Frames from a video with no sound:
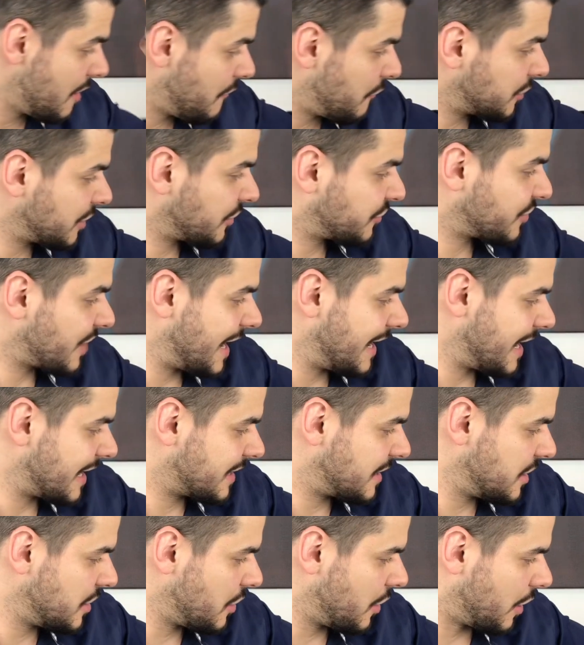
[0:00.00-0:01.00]
Vou deixar ele
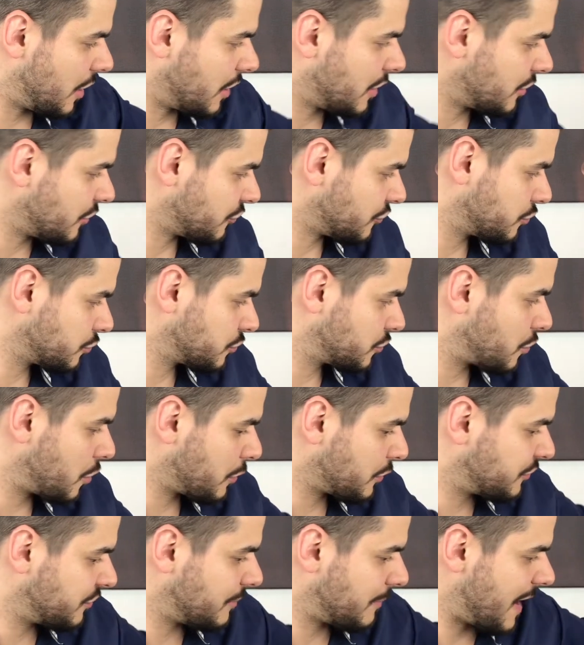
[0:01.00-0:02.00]
aqui, ó, junto
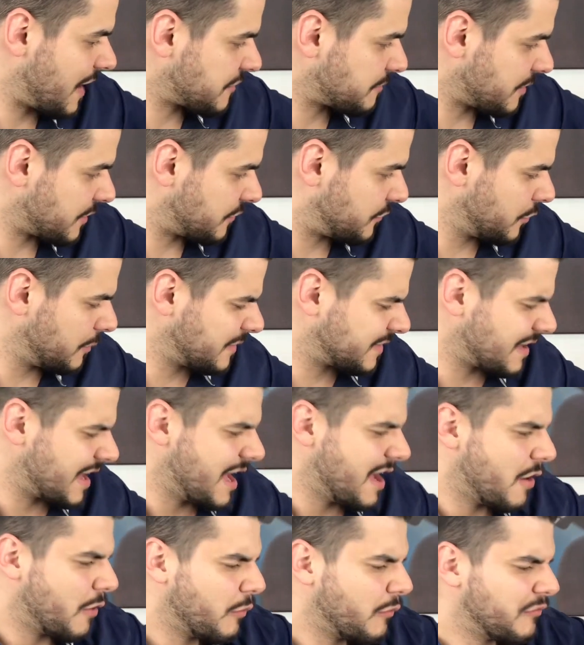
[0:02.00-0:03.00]
com os demais perfumes.
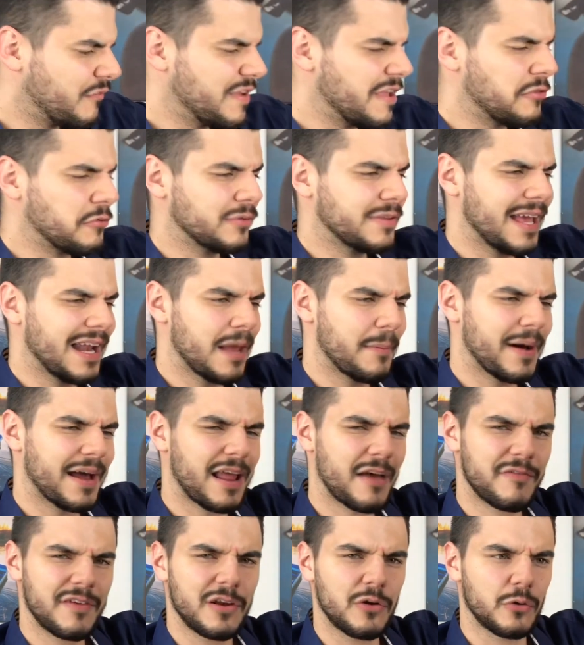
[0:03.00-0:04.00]
O vidro dele é
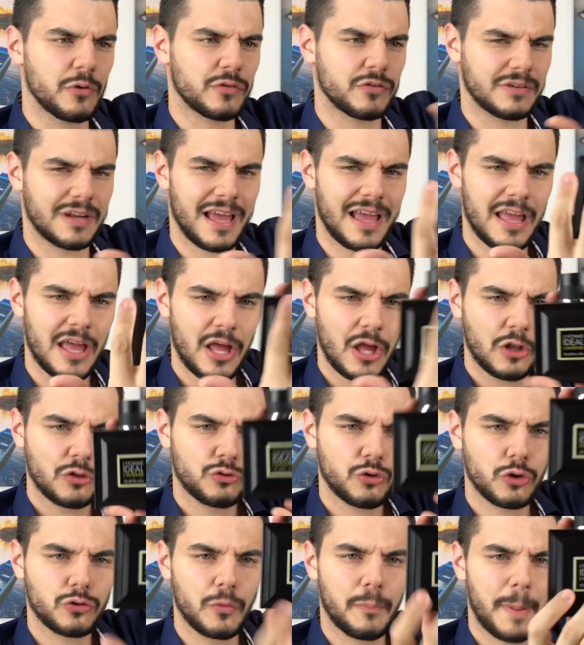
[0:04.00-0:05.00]
maravilhoso, né?
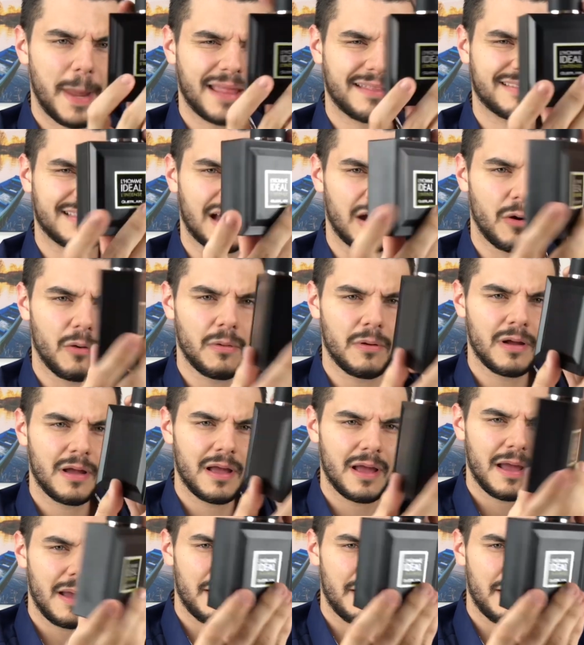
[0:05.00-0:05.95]
Todo pretão,